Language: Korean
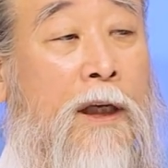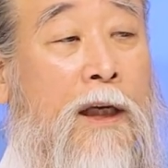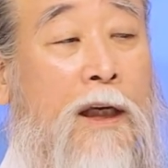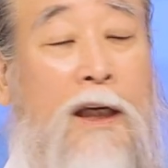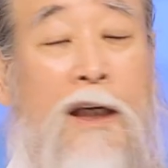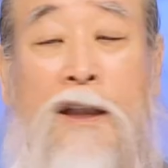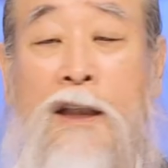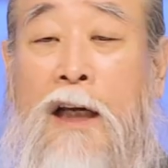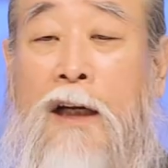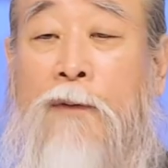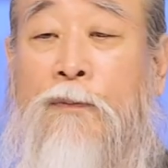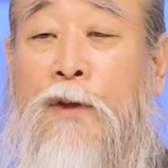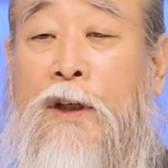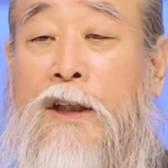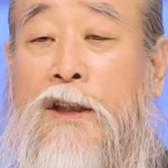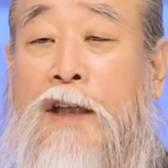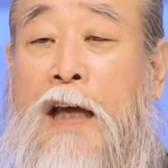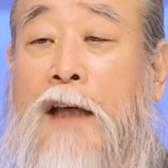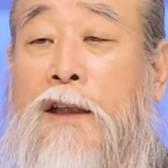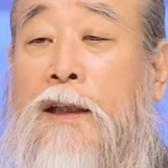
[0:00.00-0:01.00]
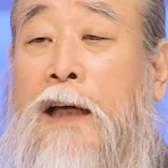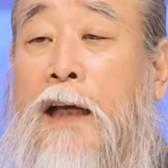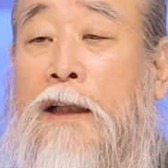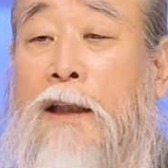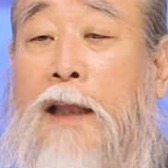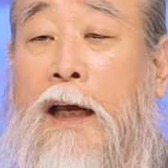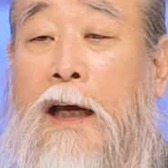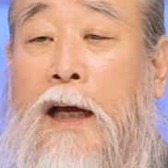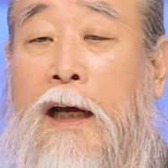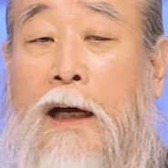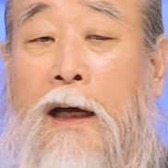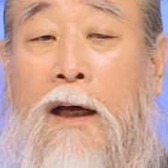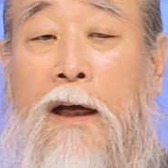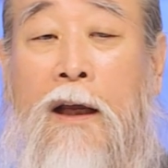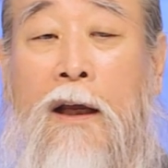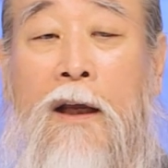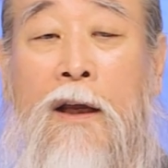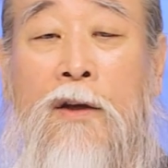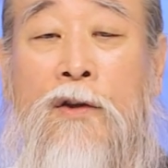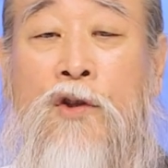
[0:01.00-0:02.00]
이 사람들이 찾아간 데가
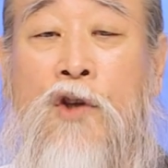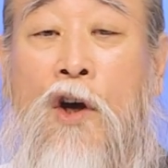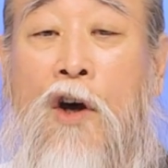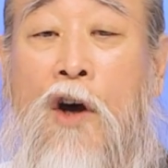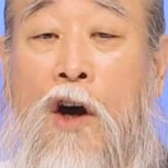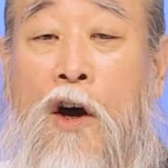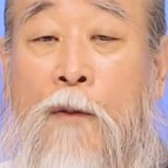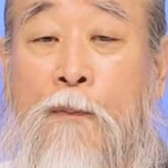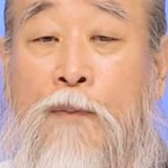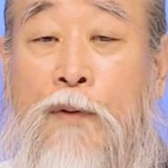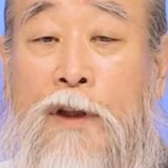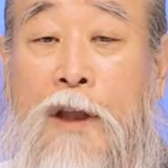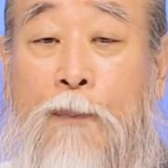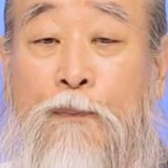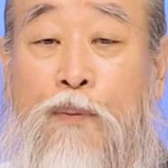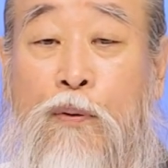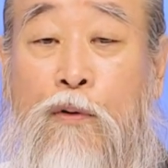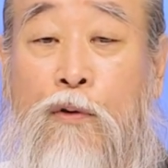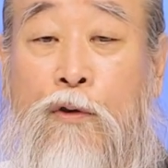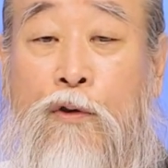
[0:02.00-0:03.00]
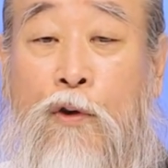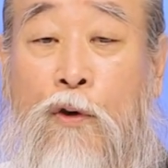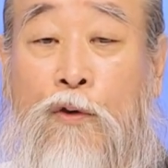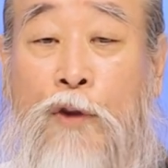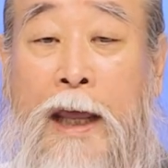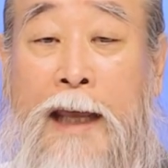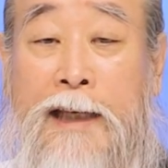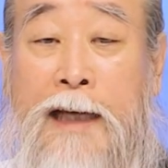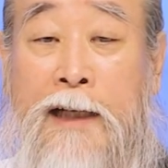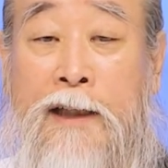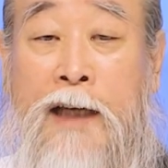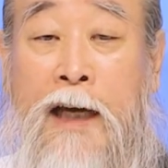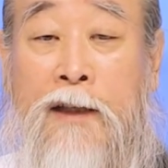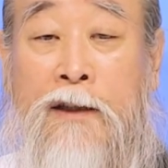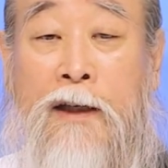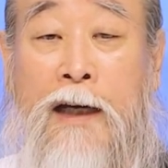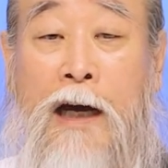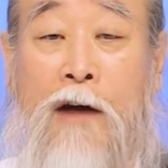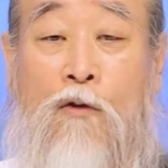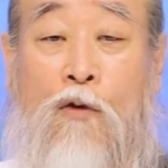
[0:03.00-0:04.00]
전부 다 불교 대장
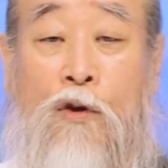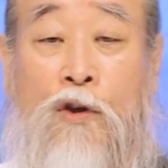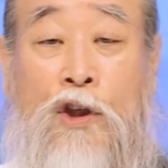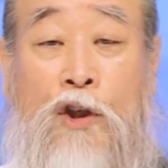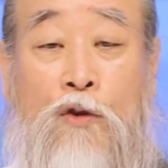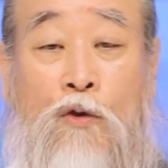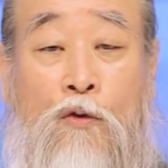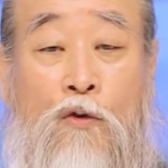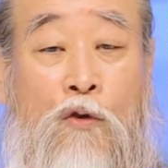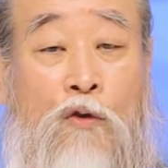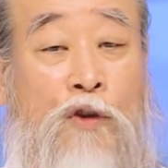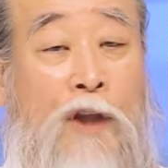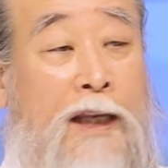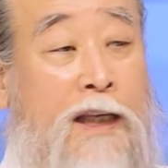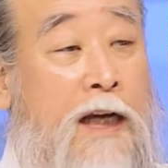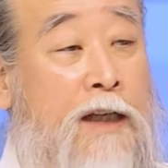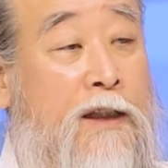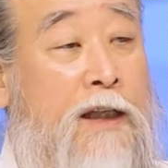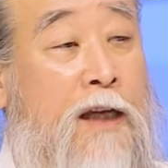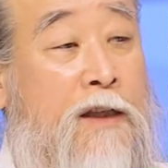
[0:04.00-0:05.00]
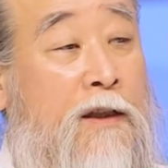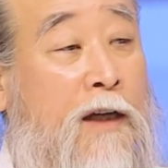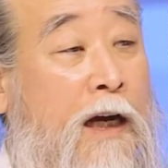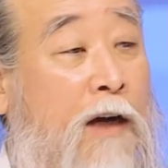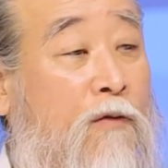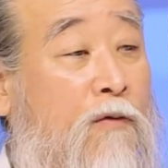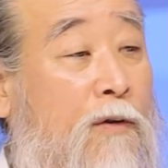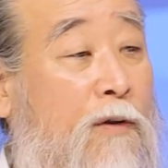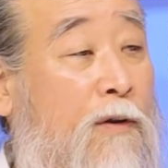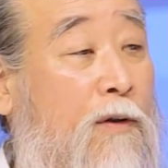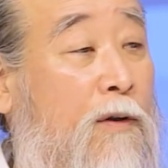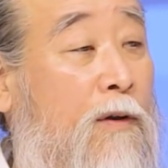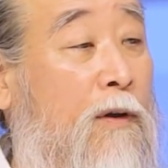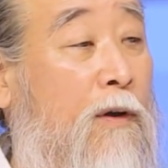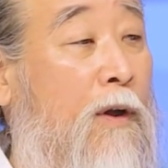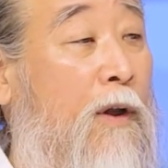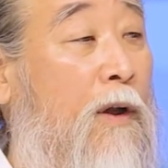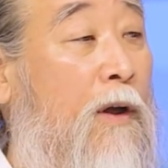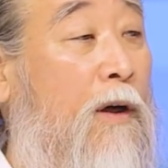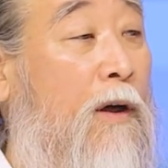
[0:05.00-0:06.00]
찾아가고 기독교 대장 찾아가고
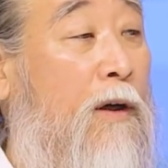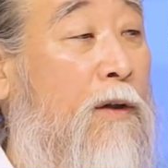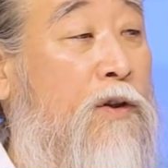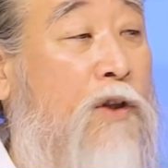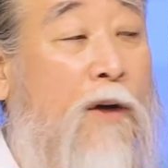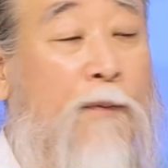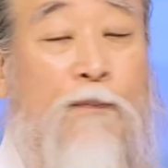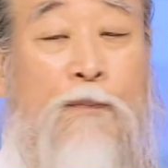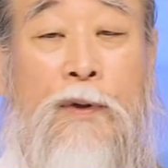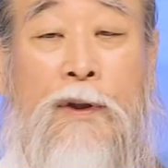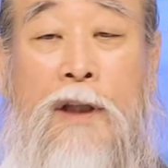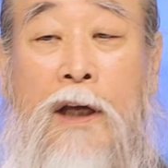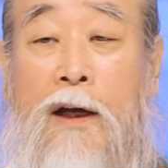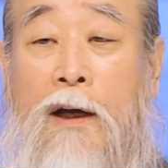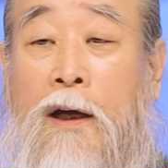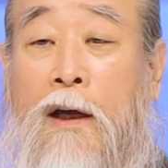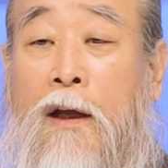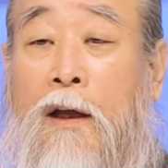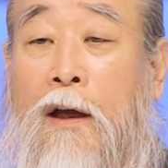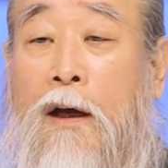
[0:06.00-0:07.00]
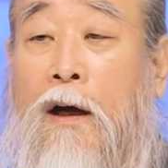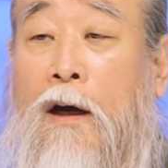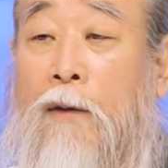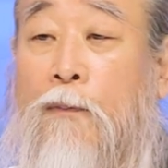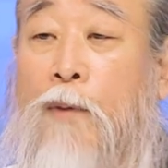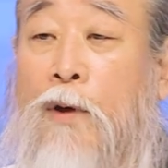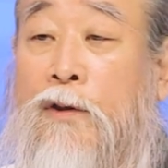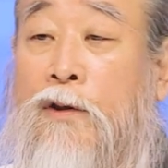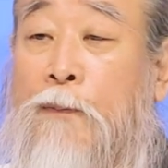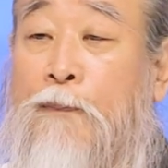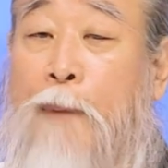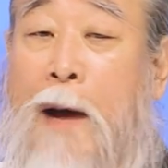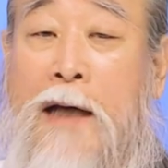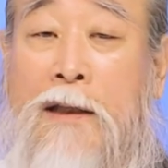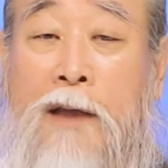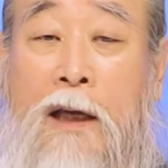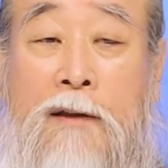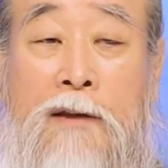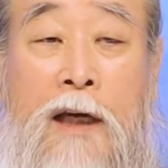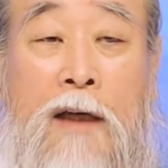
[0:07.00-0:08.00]
어 전부 다 어 무슨
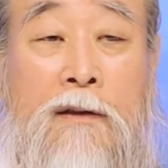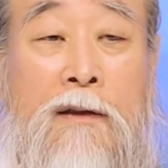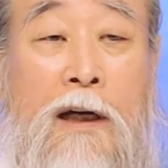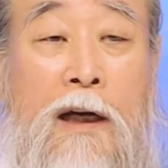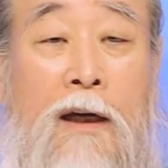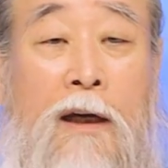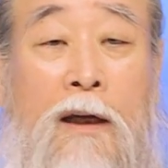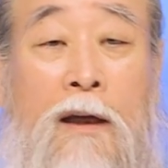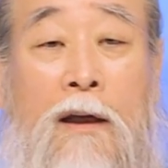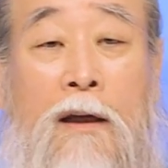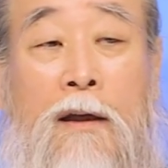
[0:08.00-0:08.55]
박사 찾아가